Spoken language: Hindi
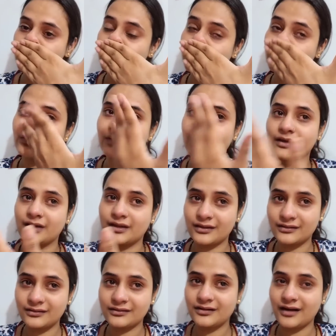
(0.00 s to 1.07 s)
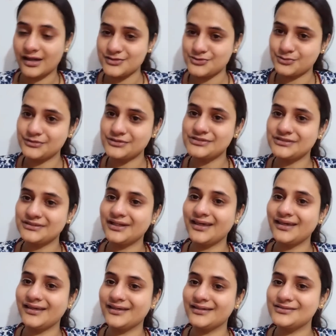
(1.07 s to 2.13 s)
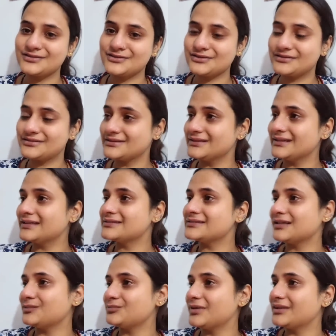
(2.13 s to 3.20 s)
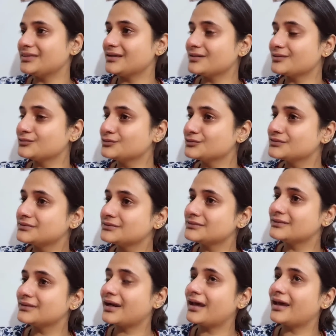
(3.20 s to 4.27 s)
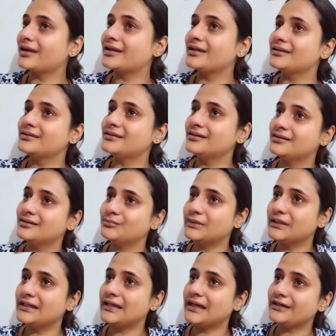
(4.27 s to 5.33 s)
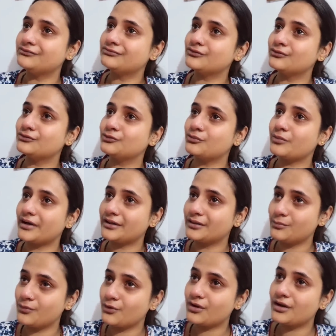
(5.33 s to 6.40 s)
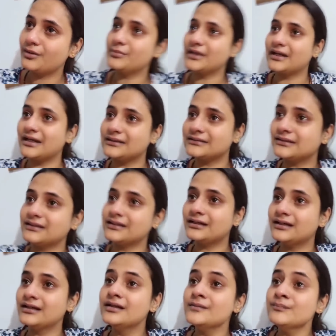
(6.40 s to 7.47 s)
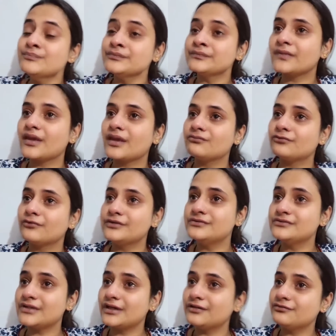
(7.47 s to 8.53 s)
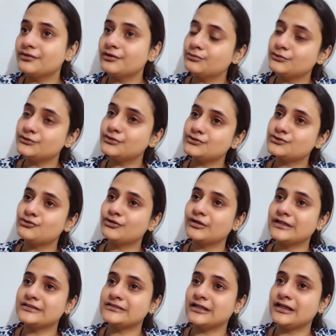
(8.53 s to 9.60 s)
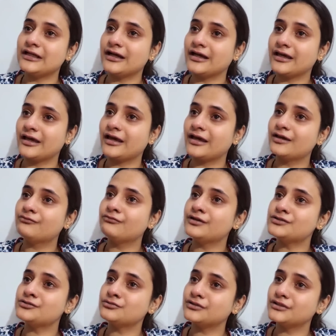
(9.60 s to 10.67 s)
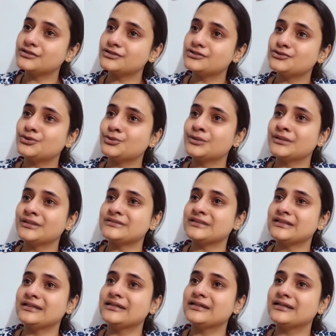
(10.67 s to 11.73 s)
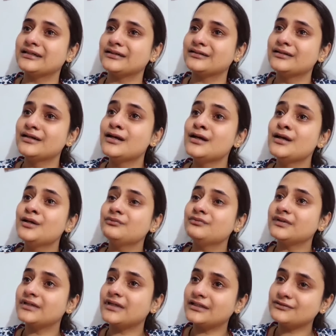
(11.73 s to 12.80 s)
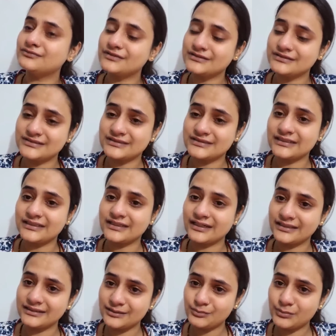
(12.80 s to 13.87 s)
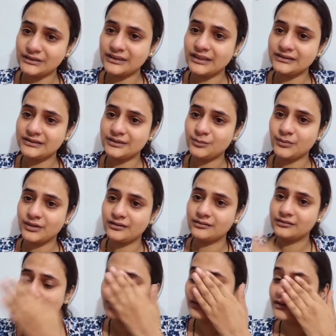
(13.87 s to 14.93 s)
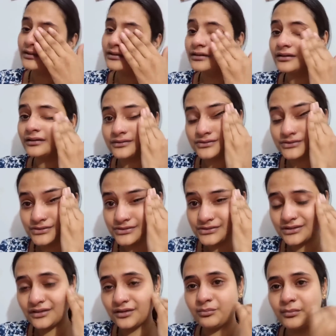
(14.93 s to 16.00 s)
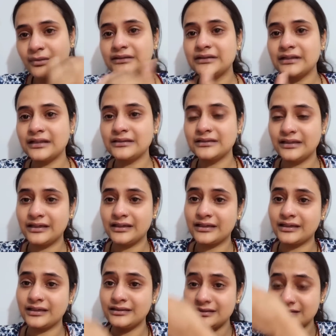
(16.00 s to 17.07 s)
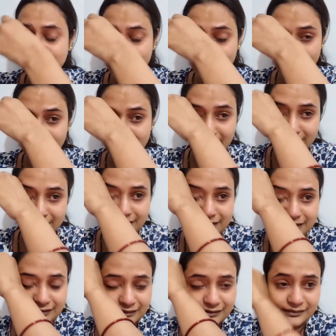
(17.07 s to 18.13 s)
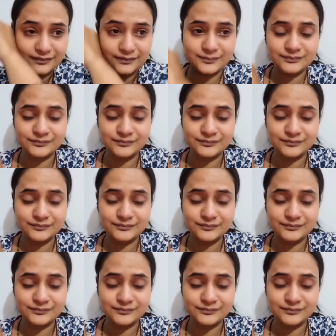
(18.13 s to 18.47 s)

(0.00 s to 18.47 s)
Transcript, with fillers: जो कि राजवीर जी नहीं है जिनके साथ मैं इतना खुश रह रही थी मेरी लाइफ को दोबारा मौका मिला था कि वो इंसान फिर मुझे छोड़ के चला गया एक बार सूरज जी छोड़ के चले गए फिर राजवीर जी चले गए ये बताती मैं है इस चीज़ की हिम्मत रहती है क्या ये सब बताने की